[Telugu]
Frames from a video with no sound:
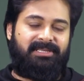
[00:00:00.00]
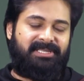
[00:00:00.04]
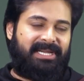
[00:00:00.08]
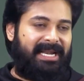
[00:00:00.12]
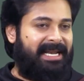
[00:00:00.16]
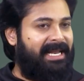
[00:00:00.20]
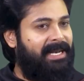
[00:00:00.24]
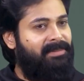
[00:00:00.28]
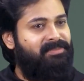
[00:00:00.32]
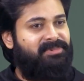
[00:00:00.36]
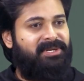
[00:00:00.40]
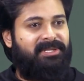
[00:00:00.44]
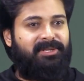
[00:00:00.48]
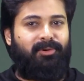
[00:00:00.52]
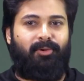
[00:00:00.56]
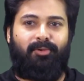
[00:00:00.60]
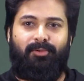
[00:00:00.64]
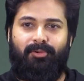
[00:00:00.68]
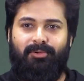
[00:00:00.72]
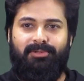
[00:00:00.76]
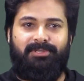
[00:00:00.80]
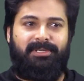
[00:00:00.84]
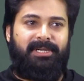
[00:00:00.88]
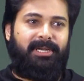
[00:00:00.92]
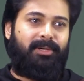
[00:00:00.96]
చాలా హెల్ప్ చేశారు
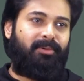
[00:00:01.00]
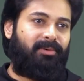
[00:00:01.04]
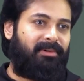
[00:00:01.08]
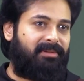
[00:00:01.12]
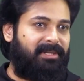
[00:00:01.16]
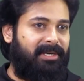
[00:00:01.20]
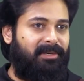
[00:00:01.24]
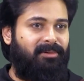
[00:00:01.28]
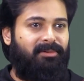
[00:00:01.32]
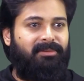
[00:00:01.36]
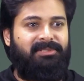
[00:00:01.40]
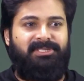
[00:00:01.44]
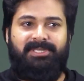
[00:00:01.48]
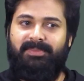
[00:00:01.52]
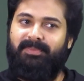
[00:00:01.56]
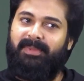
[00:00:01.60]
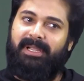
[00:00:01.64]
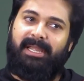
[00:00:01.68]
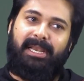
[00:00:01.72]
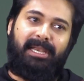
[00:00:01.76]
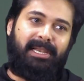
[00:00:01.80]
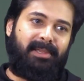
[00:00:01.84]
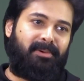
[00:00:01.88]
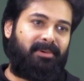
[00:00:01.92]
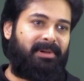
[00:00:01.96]
ఒక రోజు నేను తను
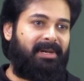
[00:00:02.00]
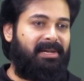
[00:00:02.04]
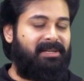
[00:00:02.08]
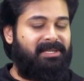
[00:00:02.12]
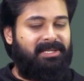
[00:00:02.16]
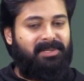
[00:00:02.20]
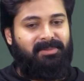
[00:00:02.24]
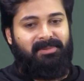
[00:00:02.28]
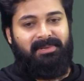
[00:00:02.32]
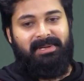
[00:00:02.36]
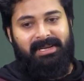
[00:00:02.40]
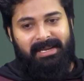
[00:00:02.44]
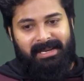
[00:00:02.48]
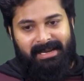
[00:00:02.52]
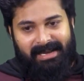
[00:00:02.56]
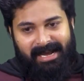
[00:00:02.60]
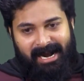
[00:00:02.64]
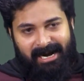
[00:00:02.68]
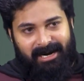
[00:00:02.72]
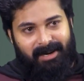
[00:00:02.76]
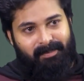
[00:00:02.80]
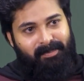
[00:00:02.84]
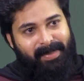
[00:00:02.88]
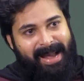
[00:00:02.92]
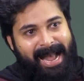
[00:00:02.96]
జిమ్కి వెళ్ళాము కలిసాం
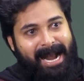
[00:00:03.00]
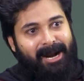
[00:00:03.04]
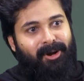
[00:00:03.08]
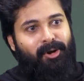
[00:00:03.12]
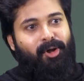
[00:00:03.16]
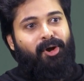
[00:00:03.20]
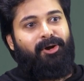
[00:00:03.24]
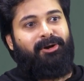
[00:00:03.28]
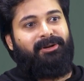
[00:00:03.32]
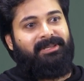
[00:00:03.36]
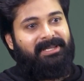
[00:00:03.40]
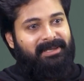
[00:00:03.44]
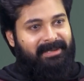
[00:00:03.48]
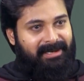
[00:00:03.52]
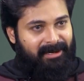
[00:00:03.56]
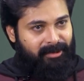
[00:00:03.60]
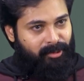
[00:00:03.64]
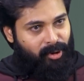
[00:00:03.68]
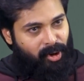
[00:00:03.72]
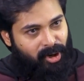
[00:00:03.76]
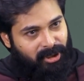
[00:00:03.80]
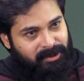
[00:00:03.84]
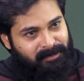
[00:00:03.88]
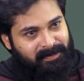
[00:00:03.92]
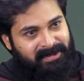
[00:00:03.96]
అక్కడ బ్యాక్ లాక్ అయితే
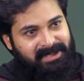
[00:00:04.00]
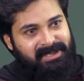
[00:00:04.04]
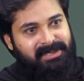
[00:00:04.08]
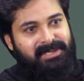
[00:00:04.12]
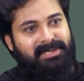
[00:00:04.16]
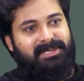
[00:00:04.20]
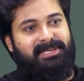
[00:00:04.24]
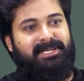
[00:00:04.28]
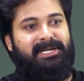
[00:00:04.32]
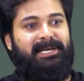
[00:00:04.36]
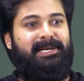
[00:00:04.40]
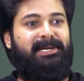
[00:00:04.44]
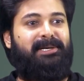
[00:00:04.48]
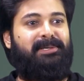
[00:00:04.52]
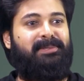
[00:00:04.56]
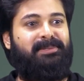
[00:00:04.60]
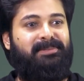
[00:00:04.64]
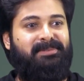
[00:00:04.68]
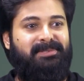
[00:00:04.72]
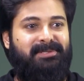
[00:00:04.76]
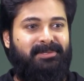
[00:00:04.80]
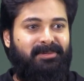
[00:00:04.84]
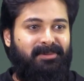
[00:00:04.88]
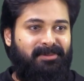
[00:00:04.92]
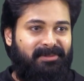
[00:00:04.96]
నన్ను హాస్పిటల్
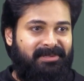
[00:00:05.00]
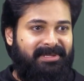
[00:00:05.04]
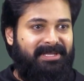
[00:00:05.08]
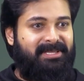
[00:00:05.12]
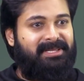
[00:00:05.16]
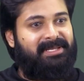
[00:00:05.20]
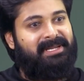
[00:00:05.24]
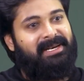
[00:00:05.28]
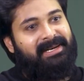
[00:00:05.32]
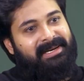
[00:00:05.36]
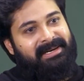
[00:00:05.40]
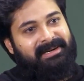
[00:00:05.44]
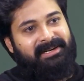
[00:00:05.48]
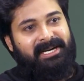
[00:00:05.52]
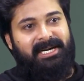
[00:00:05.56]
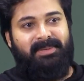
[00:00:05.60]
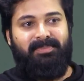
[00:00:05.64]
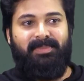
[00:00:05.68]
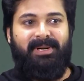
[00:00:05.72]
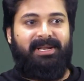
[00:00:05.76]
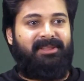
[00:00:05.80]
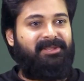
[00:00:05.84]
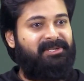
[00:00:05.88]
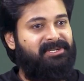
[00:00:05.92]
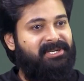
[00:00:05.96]
తీసుకెళ్ళాడు సో తీసుకెళ్ళి
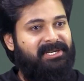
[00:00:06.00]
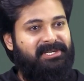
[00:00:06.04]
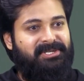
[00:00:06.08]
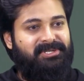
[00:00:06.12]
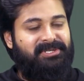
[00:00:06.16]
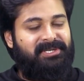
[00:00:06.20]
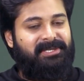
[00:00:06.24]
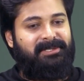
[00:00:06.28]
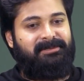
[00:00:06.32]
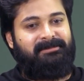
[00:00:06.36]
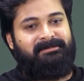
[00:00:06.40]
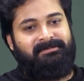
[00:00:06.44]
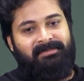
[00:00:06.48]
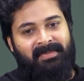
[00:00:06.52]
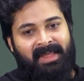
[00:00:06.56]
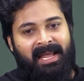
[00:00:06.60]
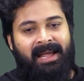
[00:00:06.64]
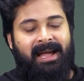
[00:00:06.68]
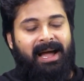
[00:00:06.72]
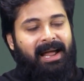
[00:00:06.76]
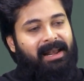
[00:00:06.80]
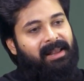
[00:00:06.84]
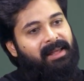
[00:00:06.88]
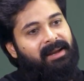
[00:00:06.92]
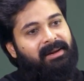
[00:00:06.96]
ట్రీట్మెంట్ అంతా చేయించాడు
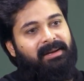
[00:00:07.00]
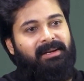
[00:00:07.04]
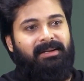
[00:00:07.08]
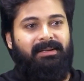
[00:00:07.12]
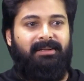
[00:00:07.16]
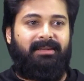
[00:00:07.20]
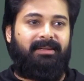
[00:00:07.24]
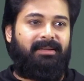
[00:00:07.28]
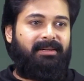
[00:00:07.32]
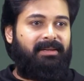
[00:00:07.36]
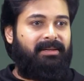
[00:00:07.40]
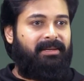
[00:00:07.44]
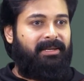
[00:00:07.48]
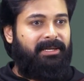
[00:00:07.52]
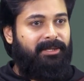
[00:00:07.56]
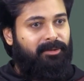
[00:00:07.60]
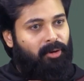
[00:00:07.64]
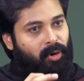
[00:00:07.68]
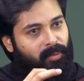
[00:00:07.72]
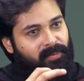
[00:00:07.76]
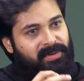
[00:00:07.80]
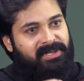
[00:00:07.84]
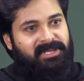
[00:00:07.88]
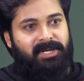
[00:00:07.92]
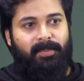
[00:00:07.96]
అలాగా
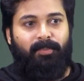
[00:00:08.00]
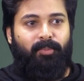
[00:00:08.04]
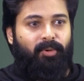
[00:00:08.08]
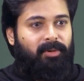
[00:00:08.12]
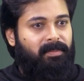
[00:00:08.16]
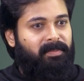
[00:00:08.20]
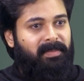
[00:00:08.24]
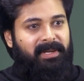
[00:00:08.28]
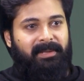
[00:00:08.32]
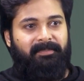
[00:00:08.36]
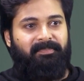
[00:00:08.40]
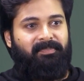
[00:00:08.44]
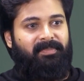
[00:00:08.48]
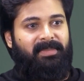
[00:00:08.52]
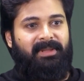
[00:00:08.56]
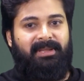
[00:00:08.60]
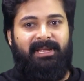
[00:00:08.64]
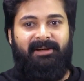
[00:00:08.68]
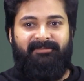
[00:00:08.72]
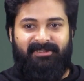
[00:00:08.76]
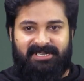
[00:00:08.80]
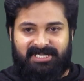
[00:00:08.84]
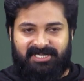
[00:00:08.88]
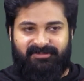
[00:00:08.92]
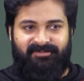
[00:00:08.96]
ఇది ఆల్వేస్ సపోర్ట్ మీ
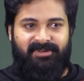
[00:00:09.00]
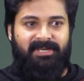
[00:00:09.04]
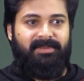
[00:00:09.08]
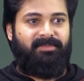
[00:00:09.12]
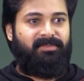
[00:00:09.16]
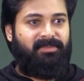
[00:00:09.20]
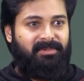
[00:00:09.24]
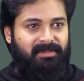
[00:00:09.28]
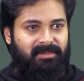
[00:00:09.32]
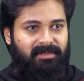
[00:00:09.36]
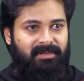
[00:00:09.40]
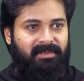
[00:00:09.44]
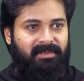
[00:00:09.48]
నా ఫస్ట్ ఫిలిం